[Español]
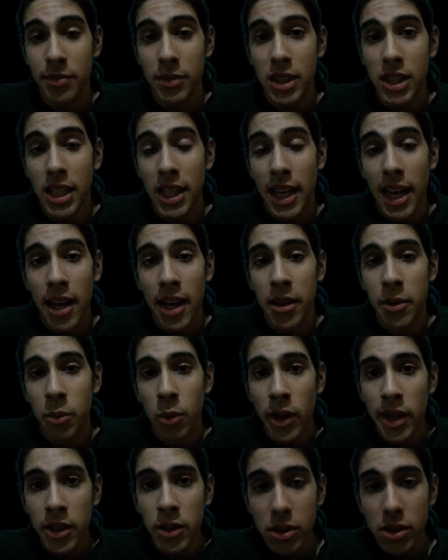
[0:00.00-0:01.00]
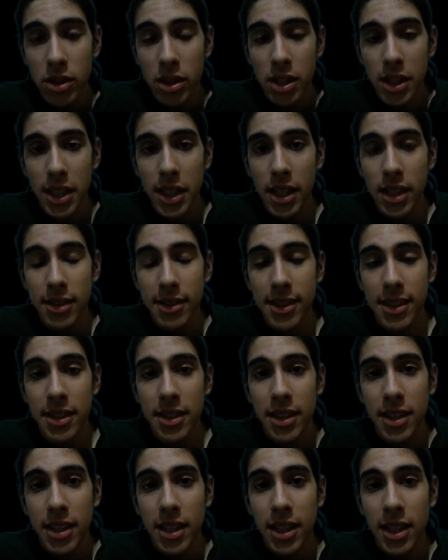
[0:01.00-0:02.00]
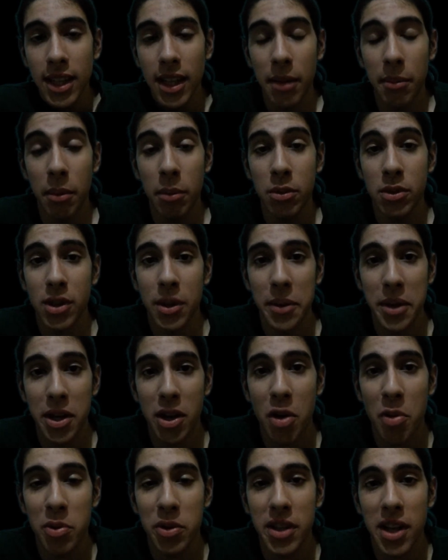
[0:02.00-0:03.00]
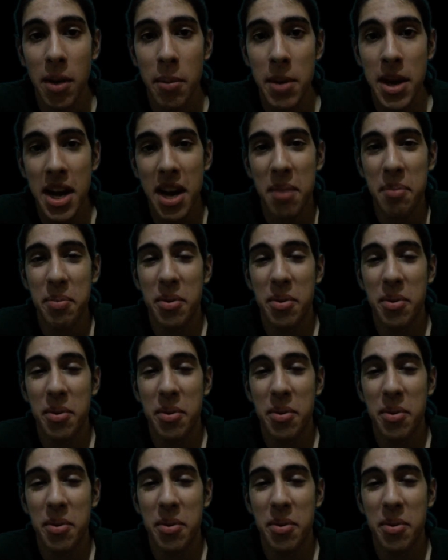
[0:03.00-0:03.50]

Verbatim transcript: dirás, bueno, sí, está entretenida, vamos a ver cómo termina.